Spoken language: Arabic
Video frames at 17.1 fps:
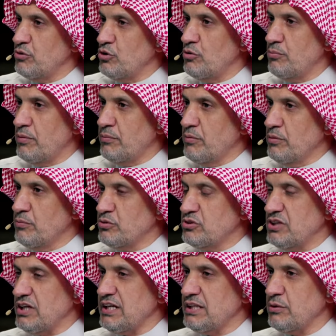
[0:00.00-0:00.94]
والأمم
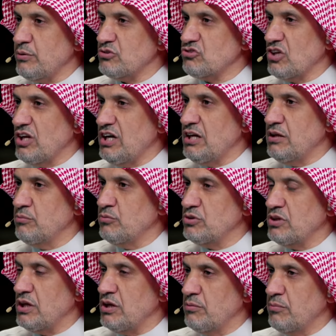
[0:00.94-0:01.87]
المتحدة وإصلاح
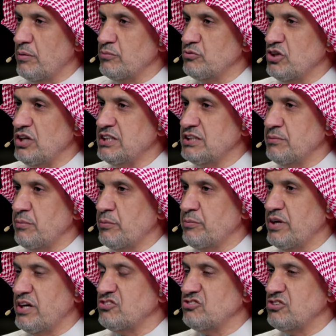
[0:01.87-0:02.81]
الأمم المتحدة
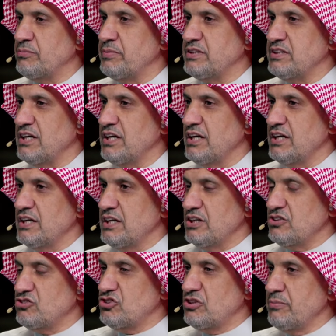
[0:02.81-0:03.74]
بمناسبة
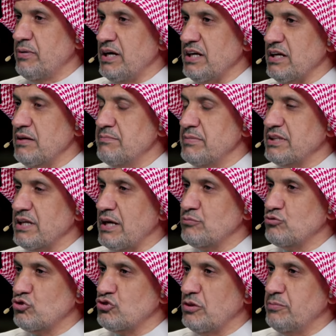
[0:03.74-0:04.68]
اجتماع قمة
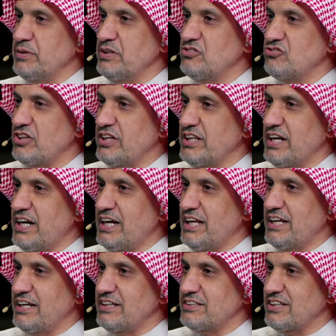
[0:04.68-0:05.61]
75 سنة
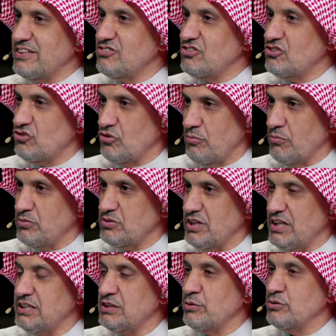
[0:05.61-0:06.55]
على تأسيس الأمم
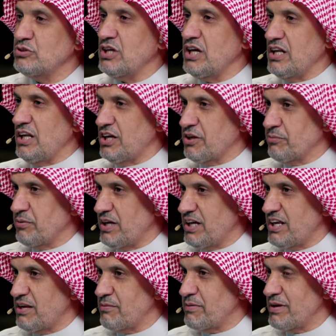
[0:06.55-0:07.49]
المتحدة وانتهاء الحرب
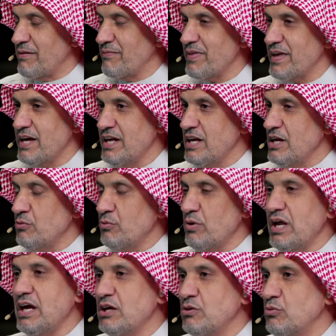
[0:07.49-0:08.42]
العالمية
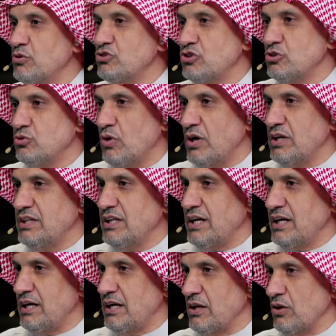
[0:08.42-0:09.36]
ولكن وجدوا أن
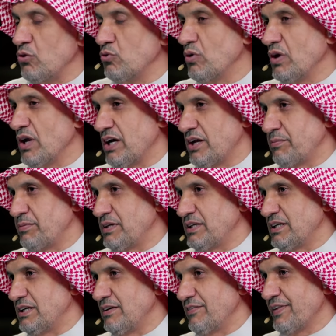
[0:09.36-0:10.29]
القوى
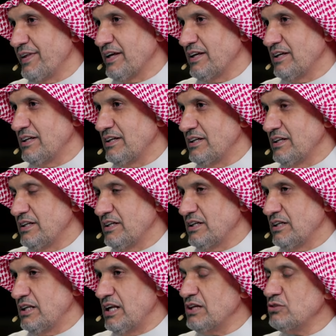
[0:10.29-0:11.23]
الغربية
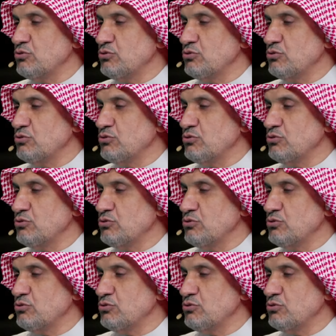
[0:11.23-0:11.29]
لا